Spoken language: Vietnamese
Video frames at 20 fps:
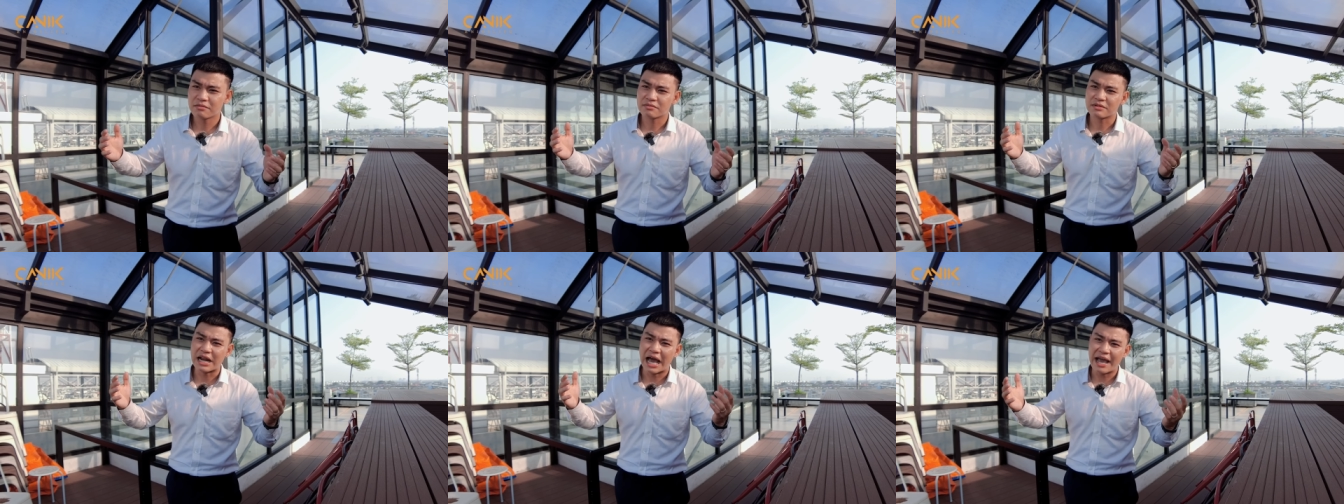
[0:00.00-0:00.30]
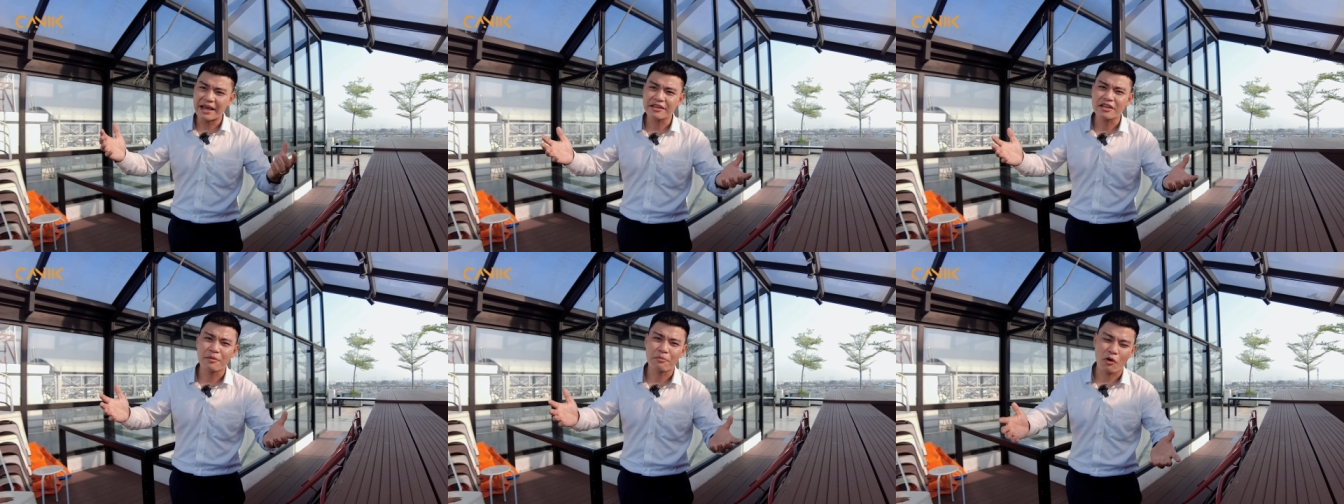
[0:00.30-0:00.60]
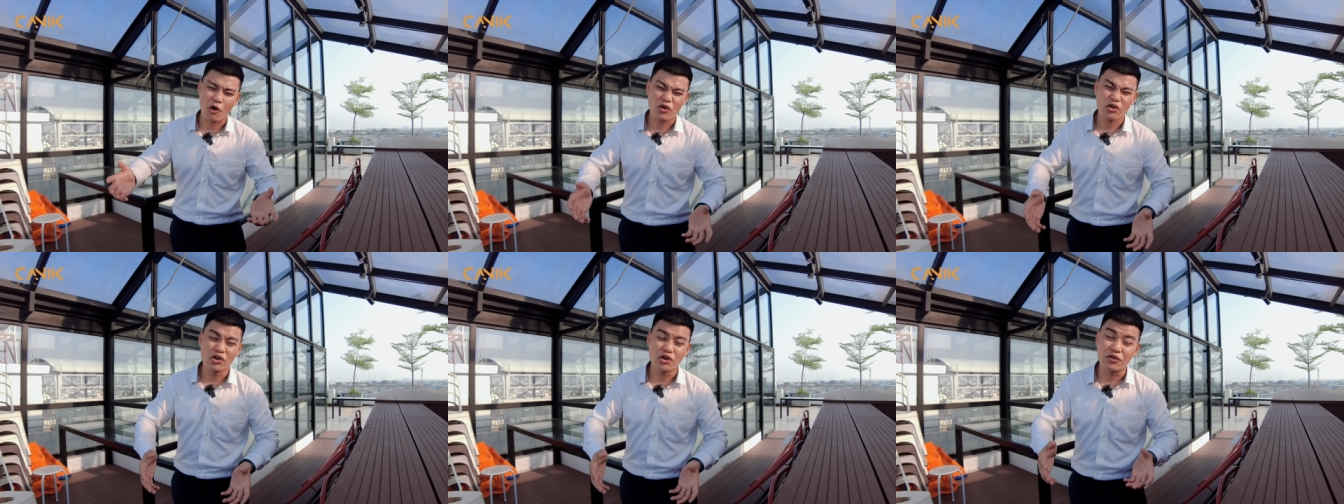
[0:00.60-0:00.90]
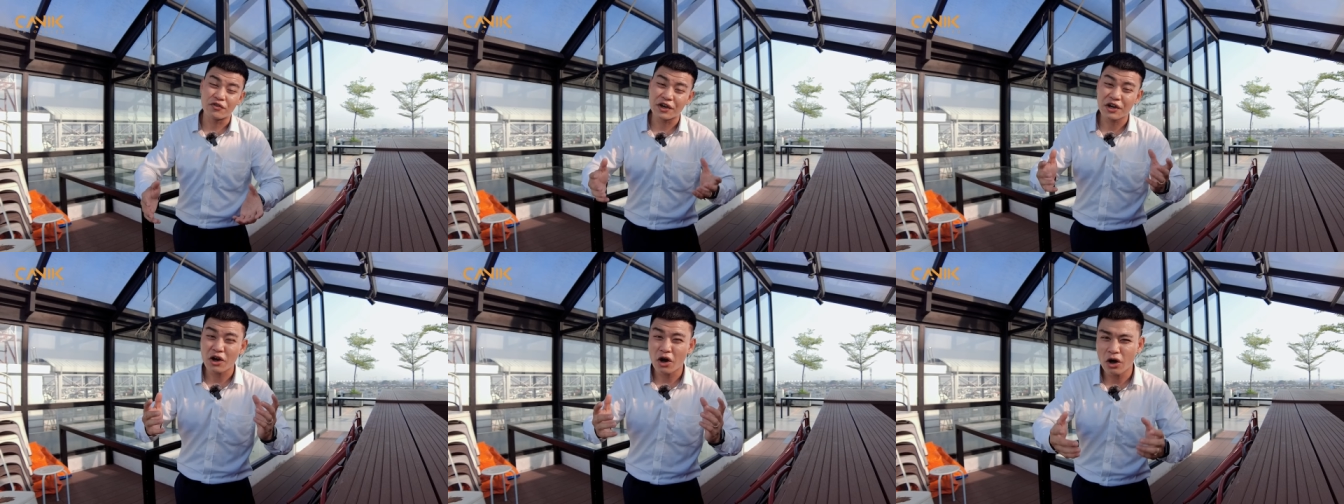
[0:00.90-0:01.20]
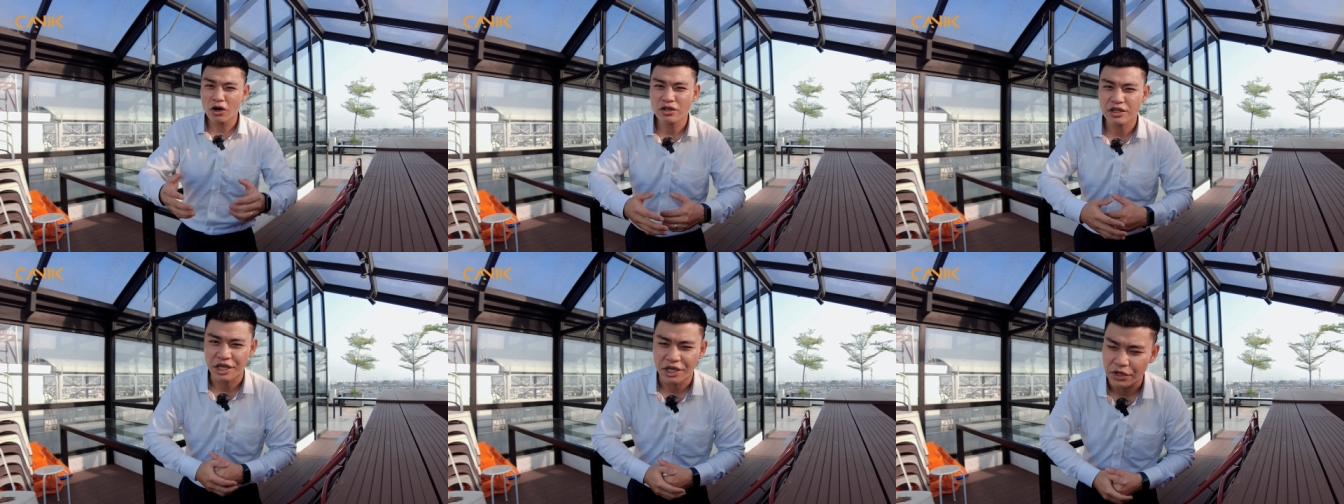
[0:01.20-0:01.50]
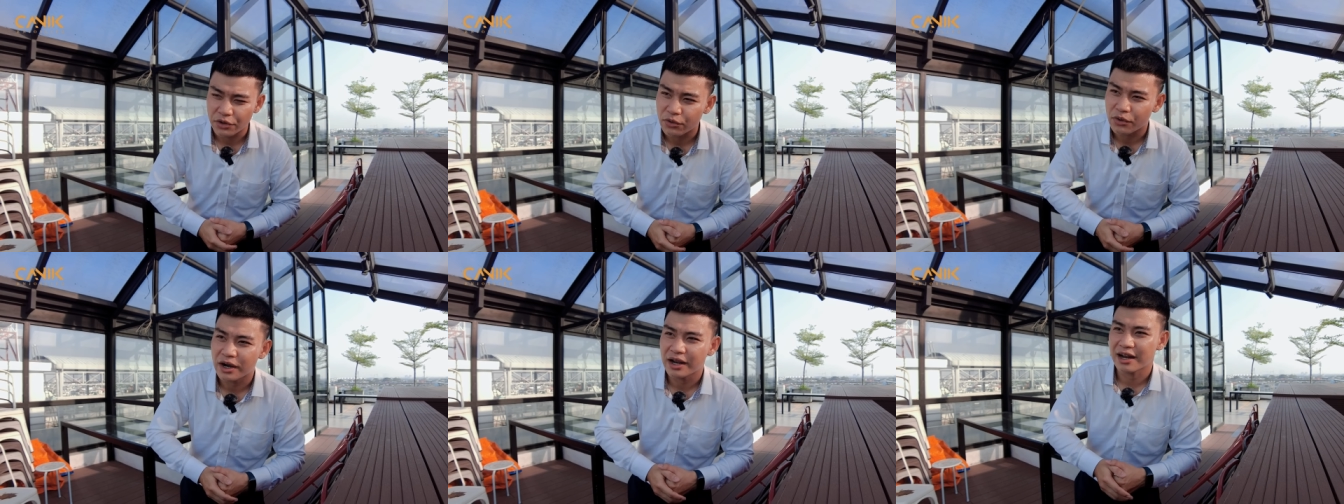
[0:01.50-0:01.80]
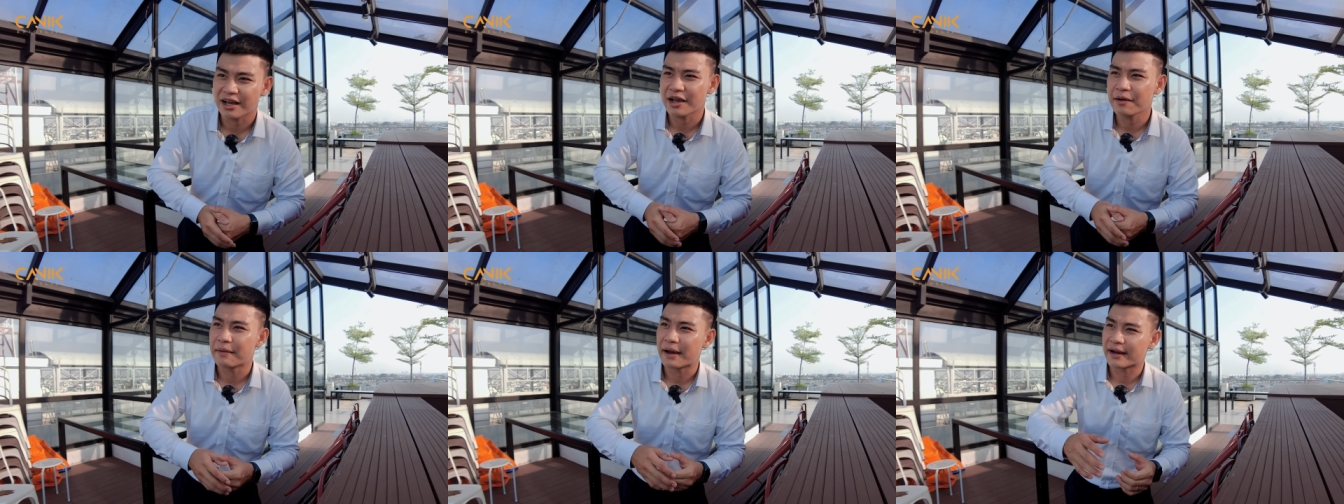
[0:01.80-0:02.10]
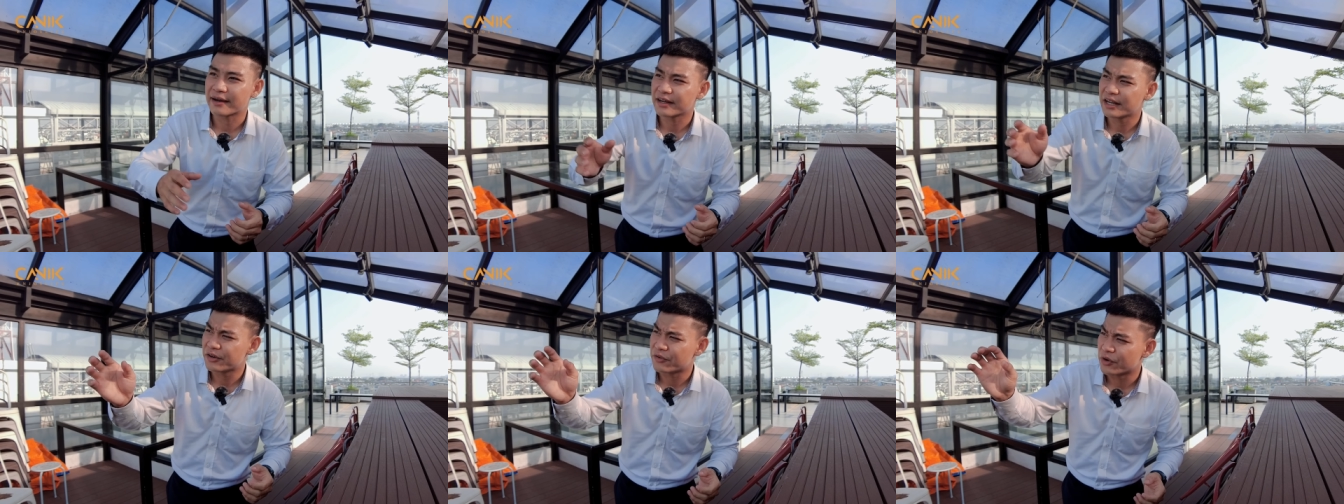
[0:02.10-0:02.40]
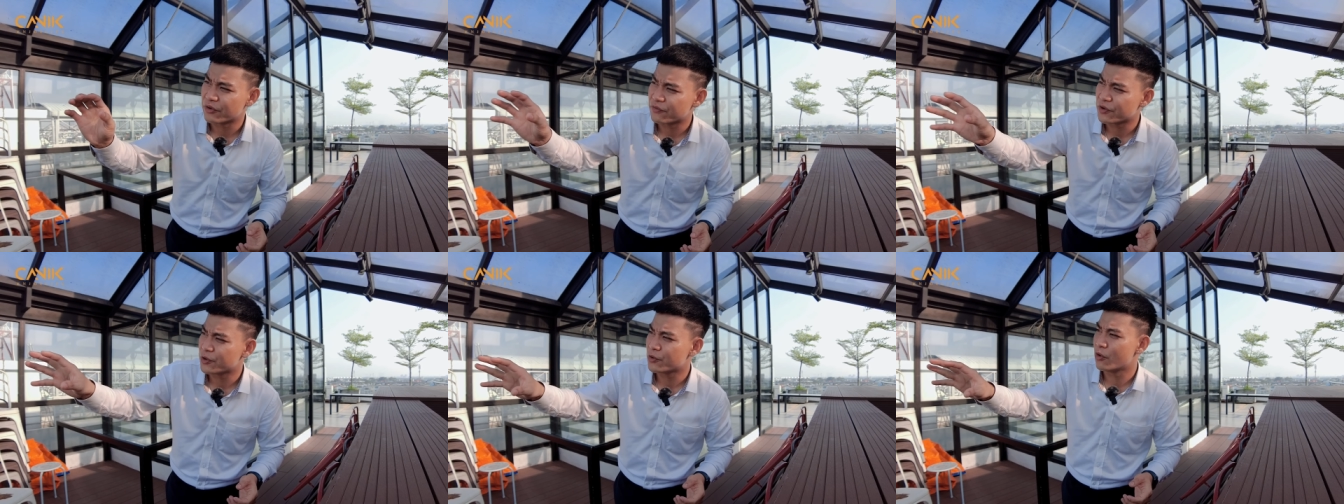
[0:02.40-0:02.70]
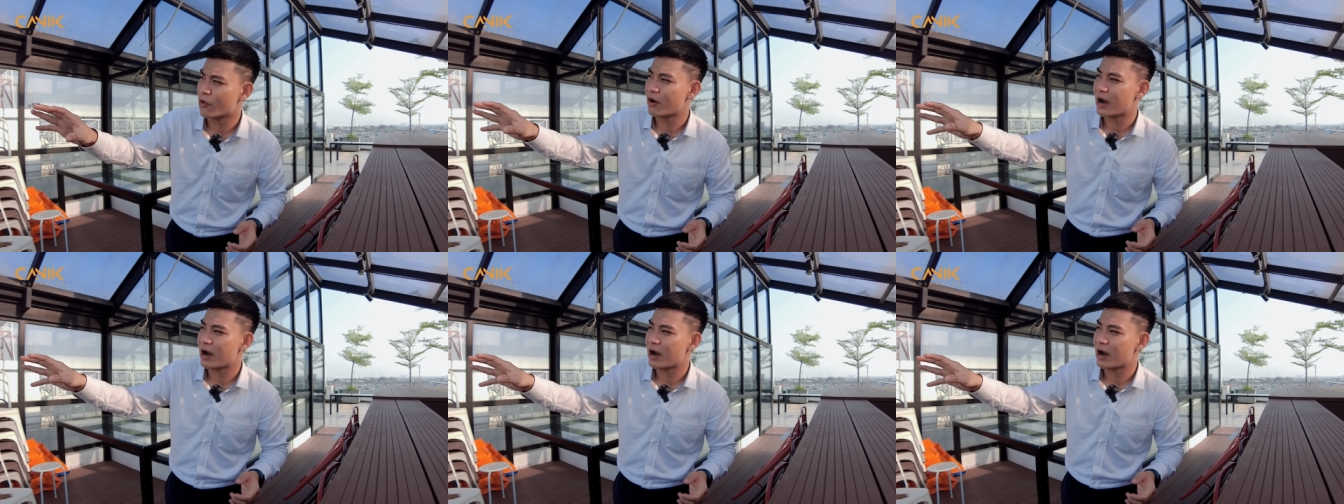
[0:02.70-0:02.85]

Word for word: để cho mọi người phải khó chịu hay là các bạn đi review đồ